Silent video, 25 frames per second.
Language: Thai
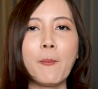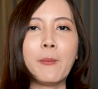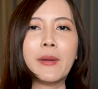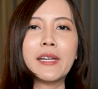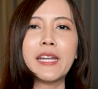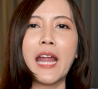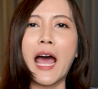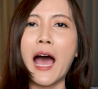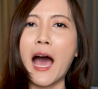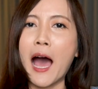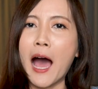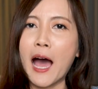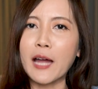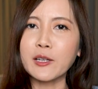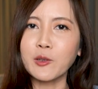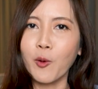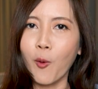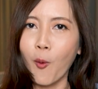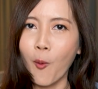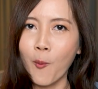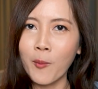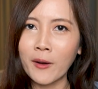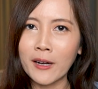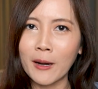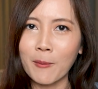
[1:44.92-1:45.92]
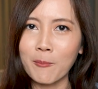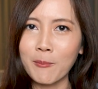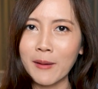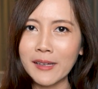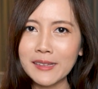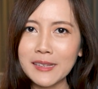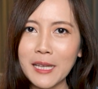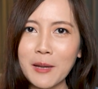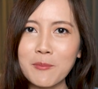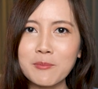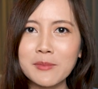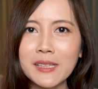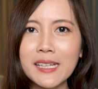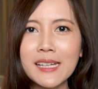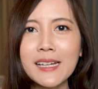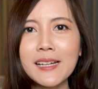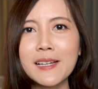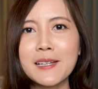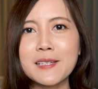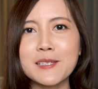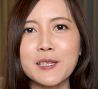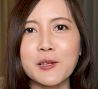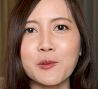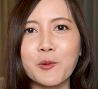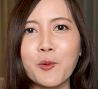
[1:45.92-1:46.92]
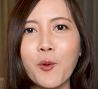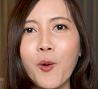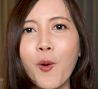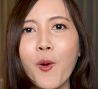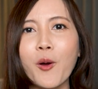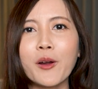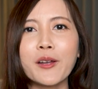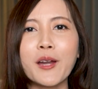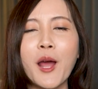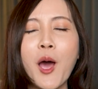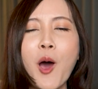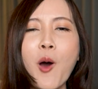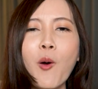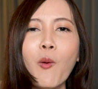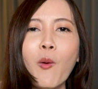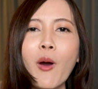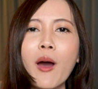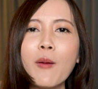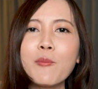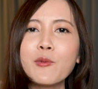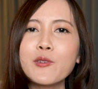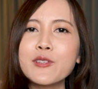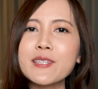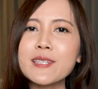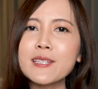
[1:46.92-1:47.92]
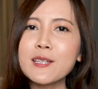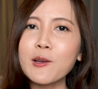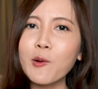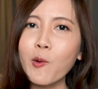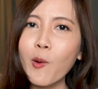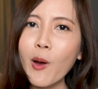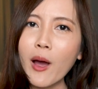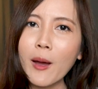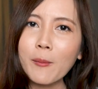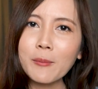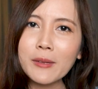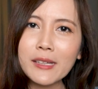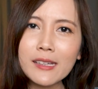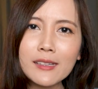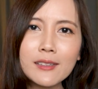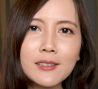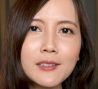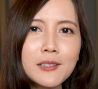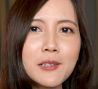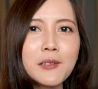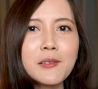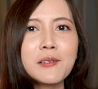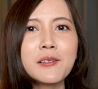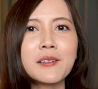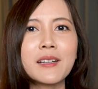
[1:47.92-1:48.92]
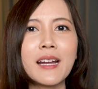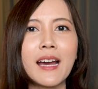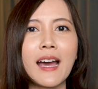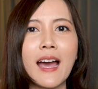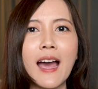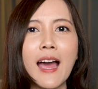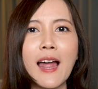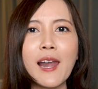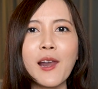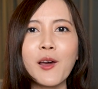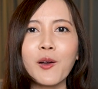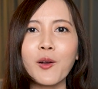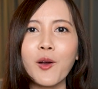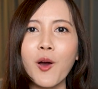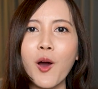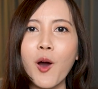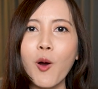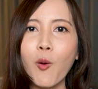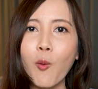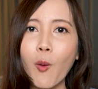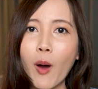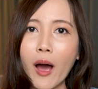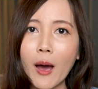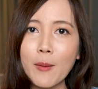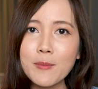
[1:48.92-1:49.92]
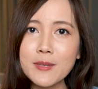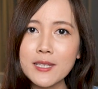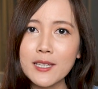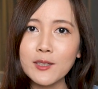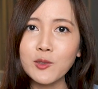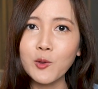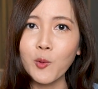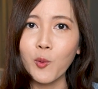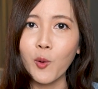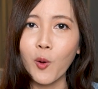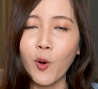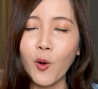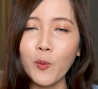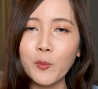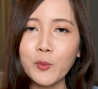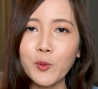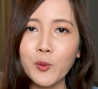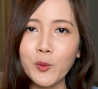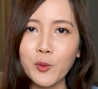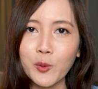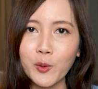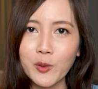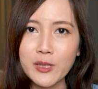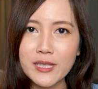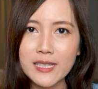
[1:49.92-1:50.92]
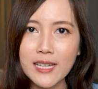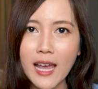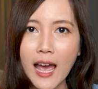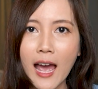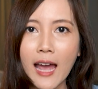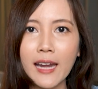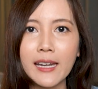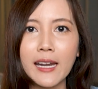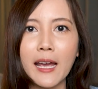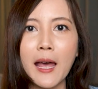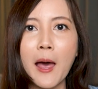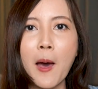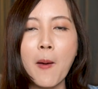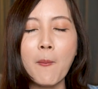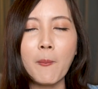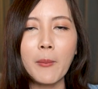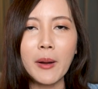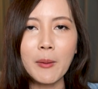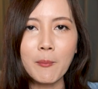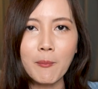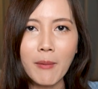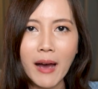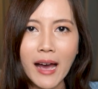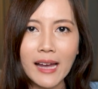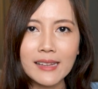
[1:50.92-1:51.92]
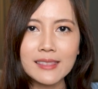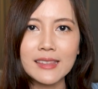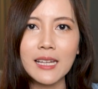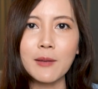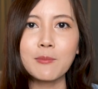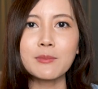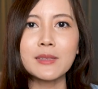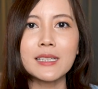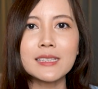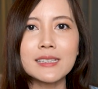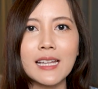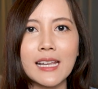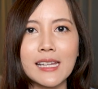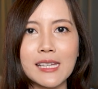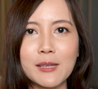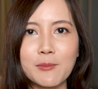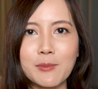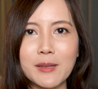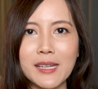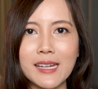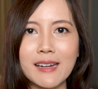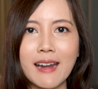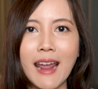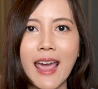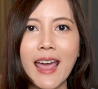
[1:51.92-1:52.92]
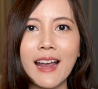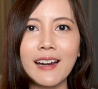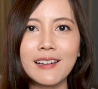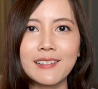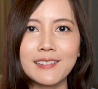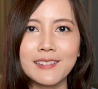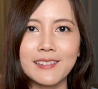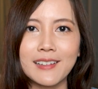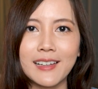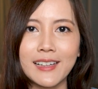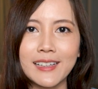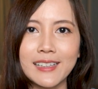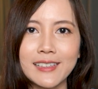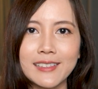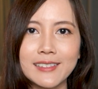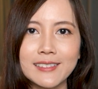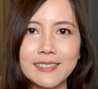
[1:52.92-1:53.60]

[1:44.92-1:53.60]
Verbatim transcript: มันถาโถมกลับมาเต็มที่เลยจ้ะทุกคนความรู้สึกความคิดถึงนะคะแล้วก็ความสนุกครบทุกรสชาติอ่ะมันมาเต็มตั้งแต่ อี พี แรกเลย